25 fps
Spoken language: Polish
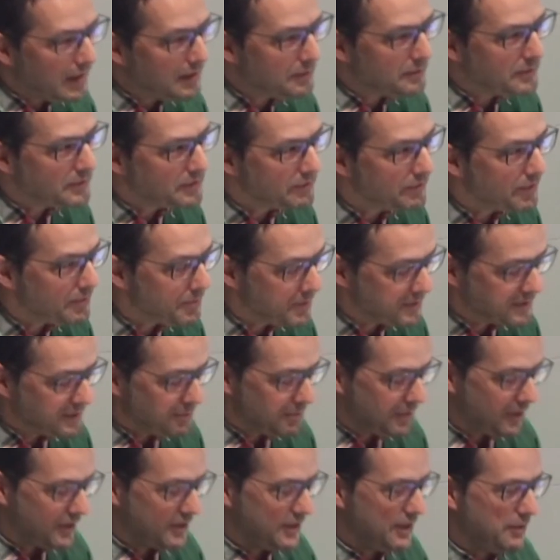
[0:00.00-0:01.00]
I to wie pan,
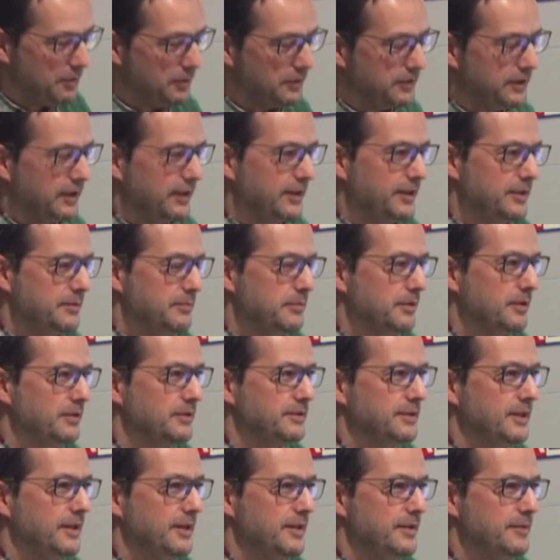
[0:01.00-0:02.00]
zapachniało takim
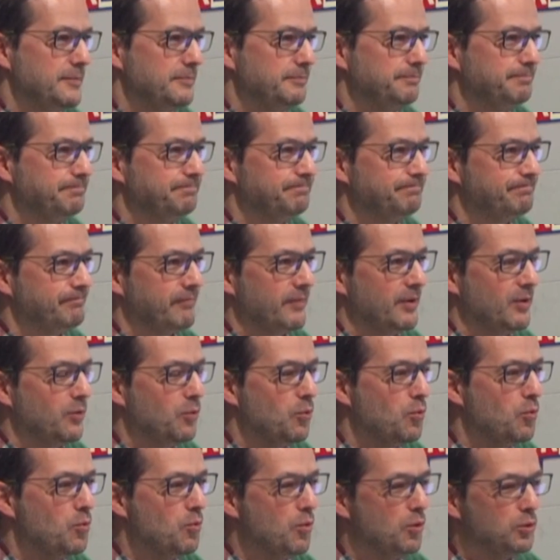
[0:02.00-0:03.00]
rodzajem
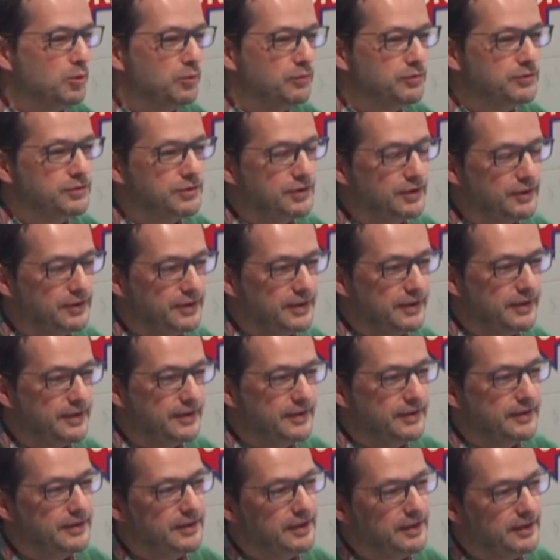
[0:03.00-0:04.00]
ukłonu w stronę
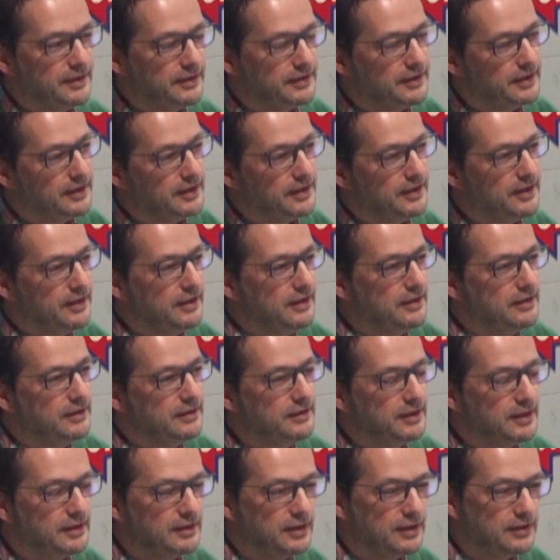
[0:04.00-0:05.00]
tej takiej
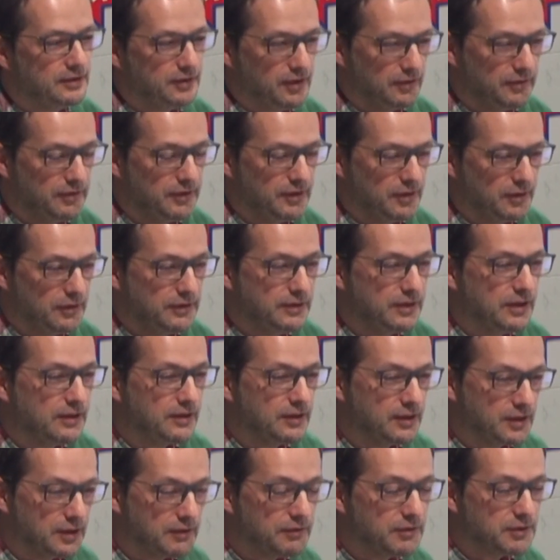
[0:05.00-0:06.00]
internetowej,
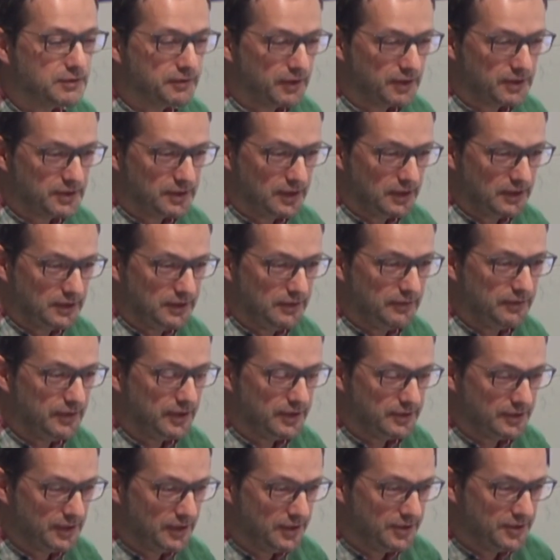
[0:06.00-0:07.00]
internetowo zwłaszcza aktywnej
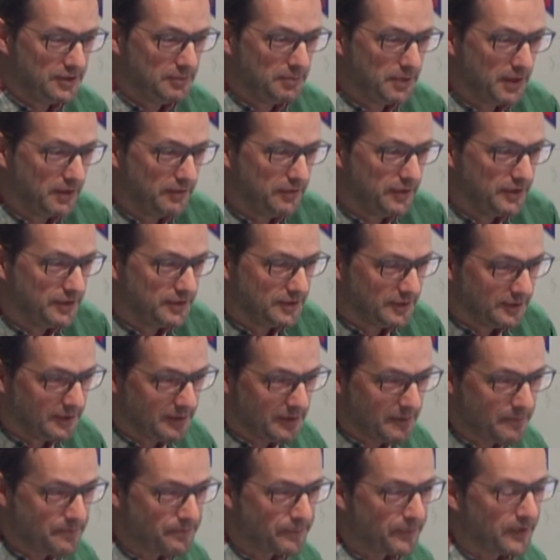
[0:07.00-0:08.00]
części prawicy,
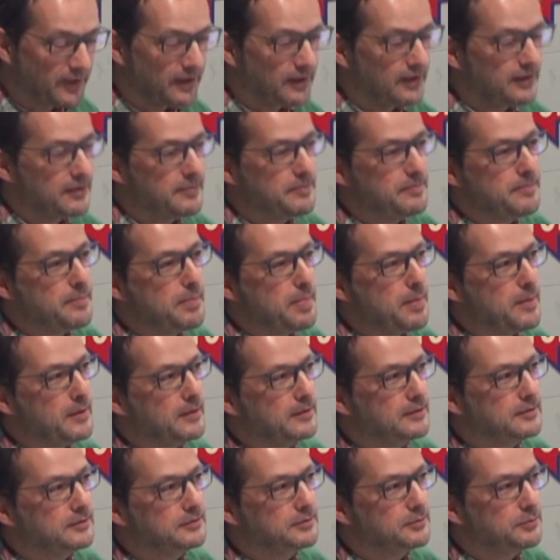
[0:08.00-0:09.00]
Mm,
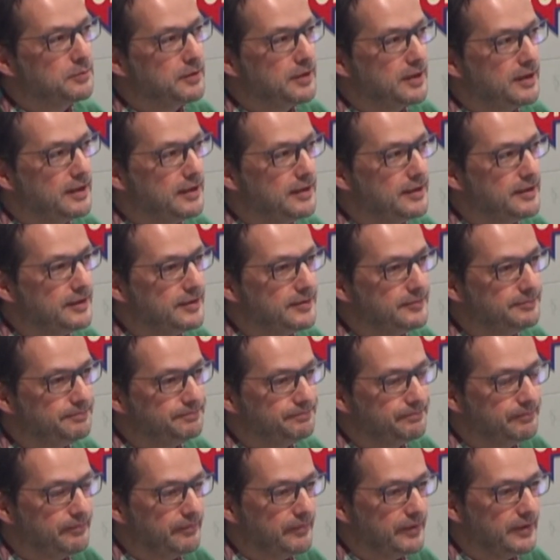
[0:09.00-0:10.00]
która
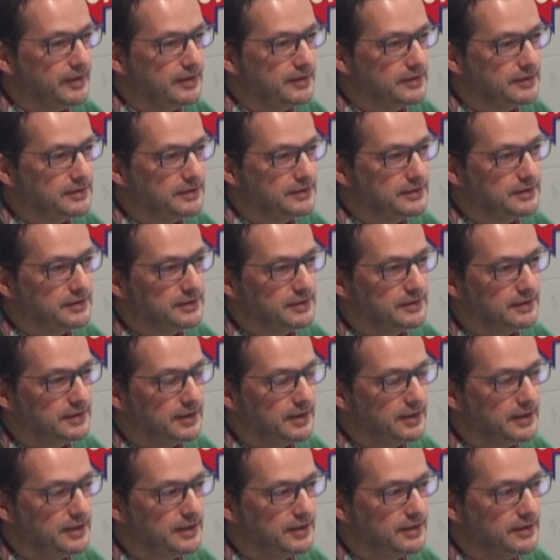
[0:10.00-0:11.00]
mm, z
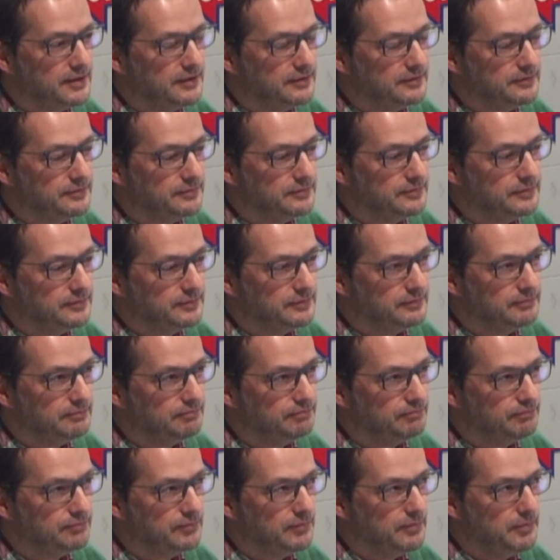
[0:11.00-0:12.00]
takiej mm,
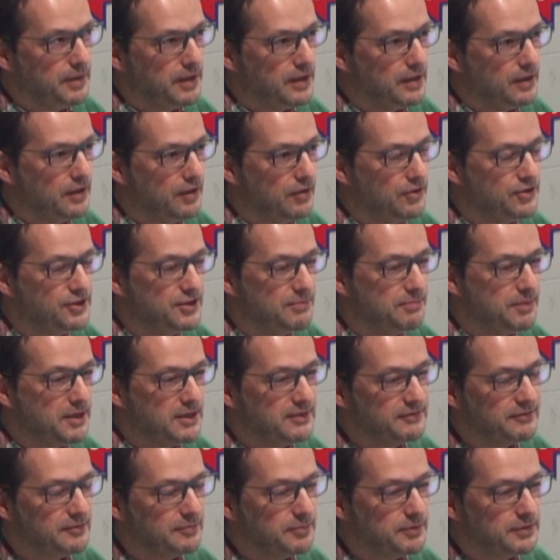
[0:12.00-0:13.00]
miękkości
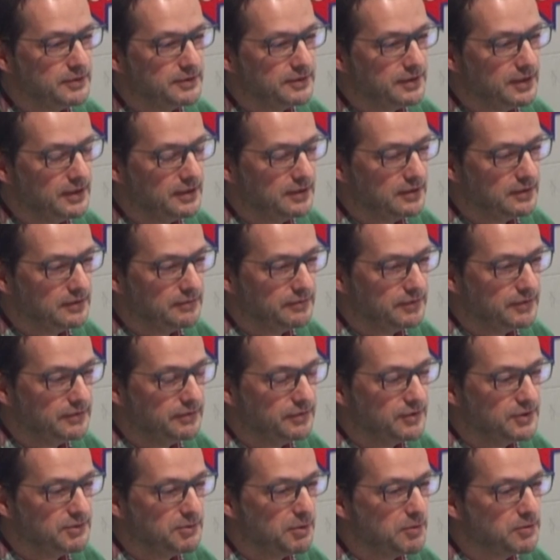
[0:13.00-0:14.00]
państwa polskiego
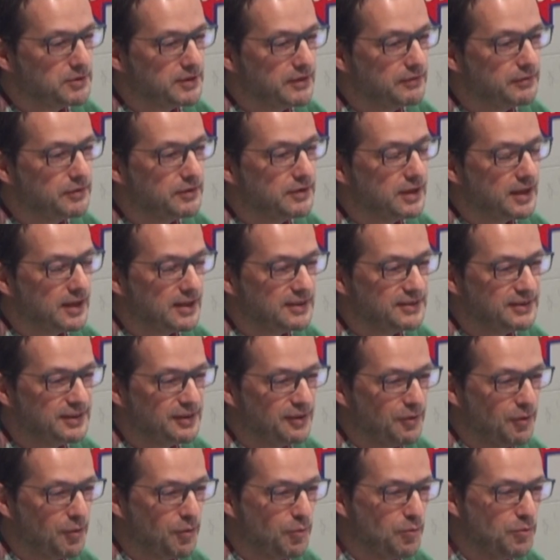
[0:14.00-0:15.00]
wytworzyła już dawno narrację
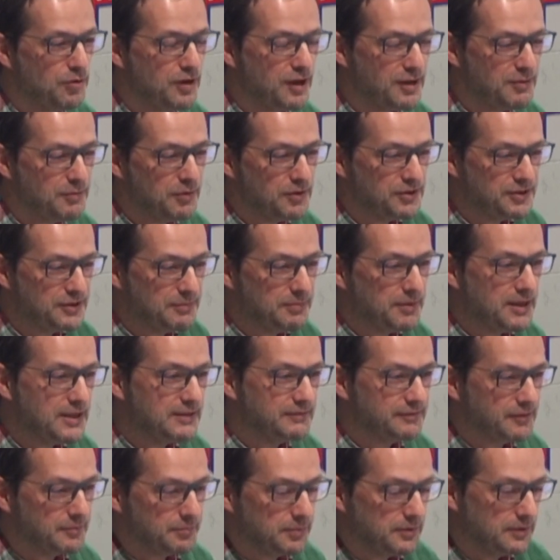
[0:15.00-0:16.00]
o uległości
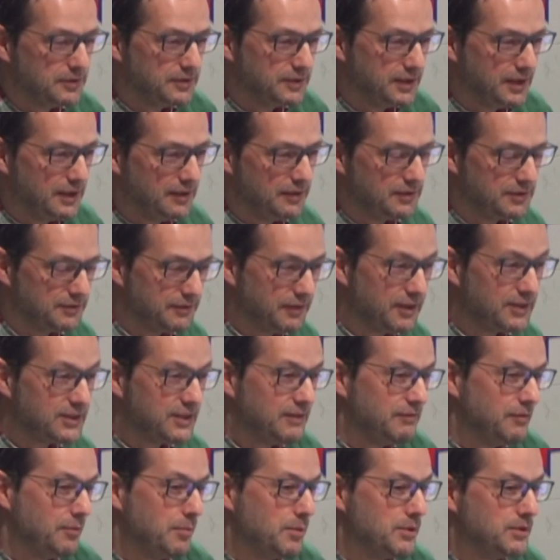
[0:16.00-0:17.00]
państwa polskiego, zwłaszcza
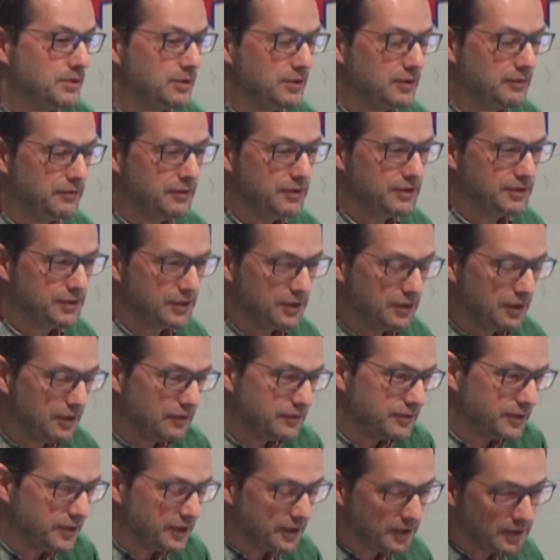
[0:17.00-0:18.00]
wobec środowisk
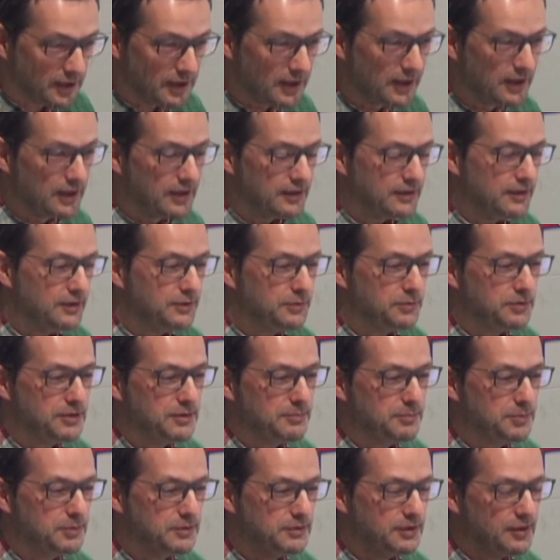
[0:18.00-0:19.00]
żydowskich. No i tu się
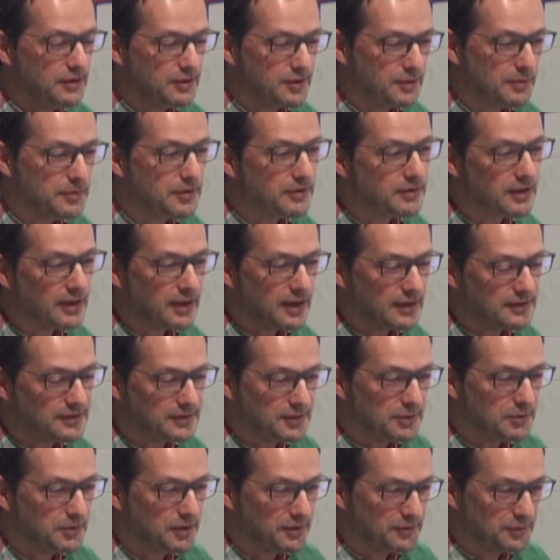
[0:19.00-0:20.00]
buduje ogromną narrację,
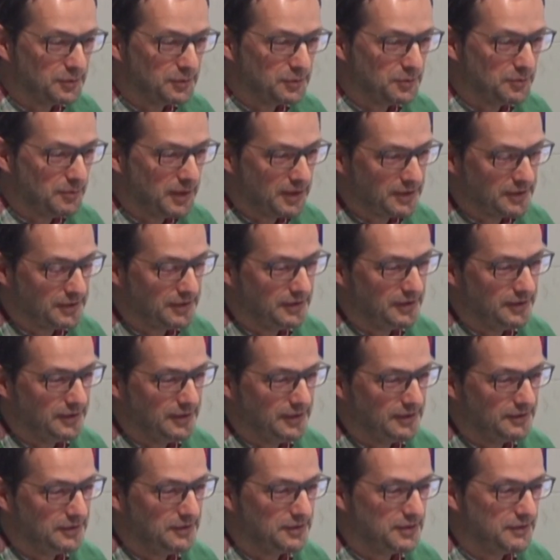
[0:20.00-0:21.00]
która to tłumaczy i
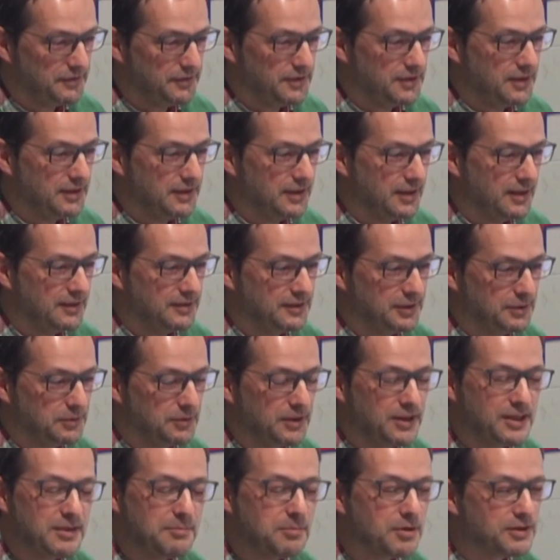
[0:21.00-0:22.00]
jest to zazwyczaj ja narracja,
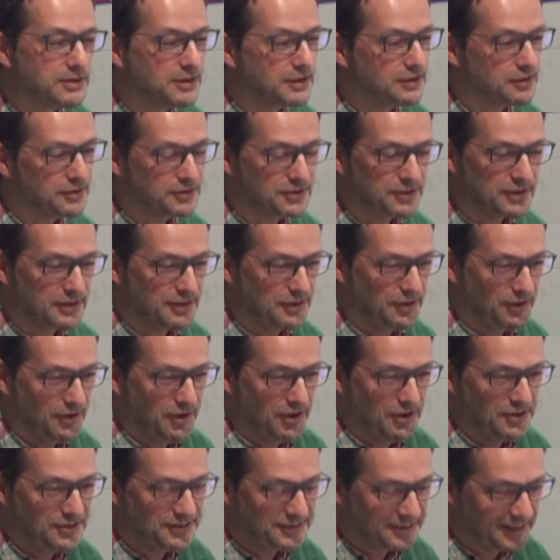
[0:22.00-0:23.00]
której nie można doczytać do
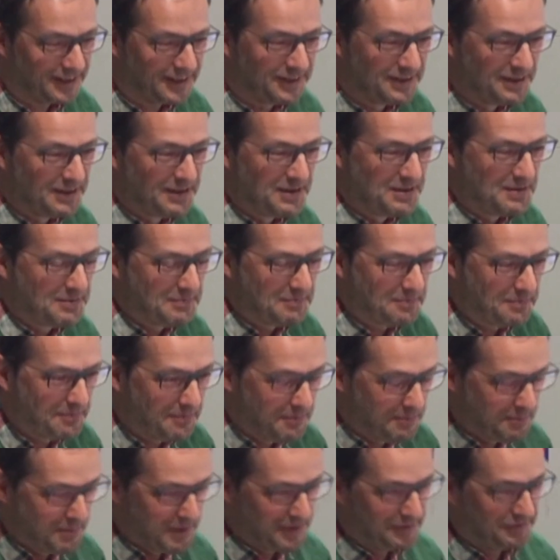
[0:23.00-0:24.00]
końca Ale ja sobie
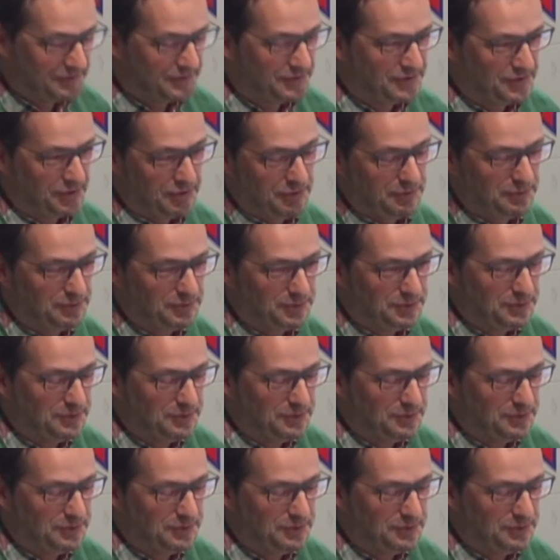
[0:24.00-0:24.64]
zdaję bez sprawę,